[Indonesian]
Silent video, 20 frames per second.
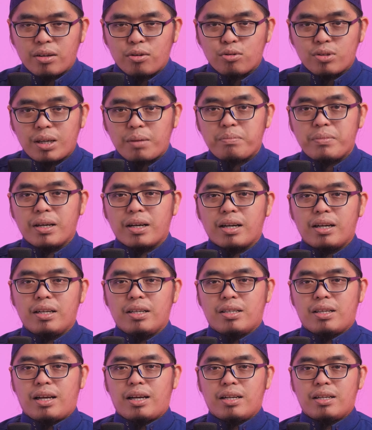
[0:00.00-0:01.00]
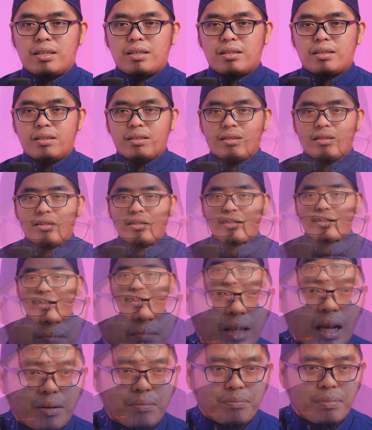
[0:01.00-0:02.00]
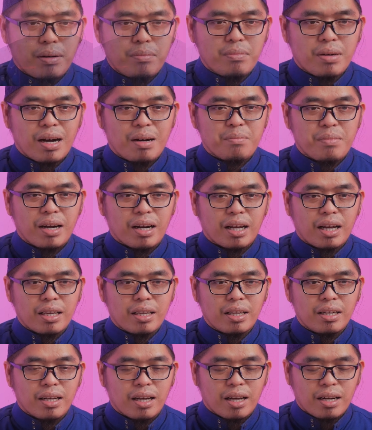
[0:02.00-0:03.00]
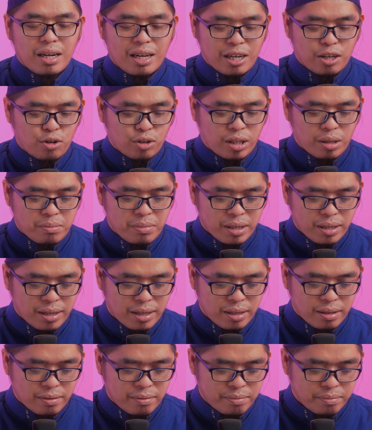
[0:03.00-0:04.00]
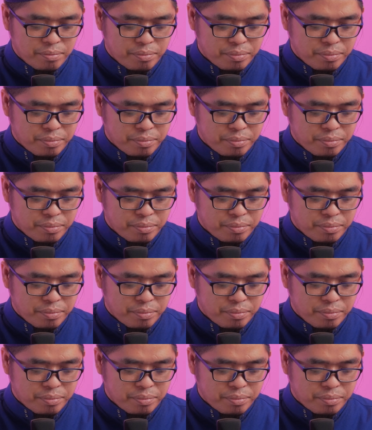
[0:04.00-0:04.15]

ucap dengan lisan, tanpa mengamalkannya dengan anggota badan.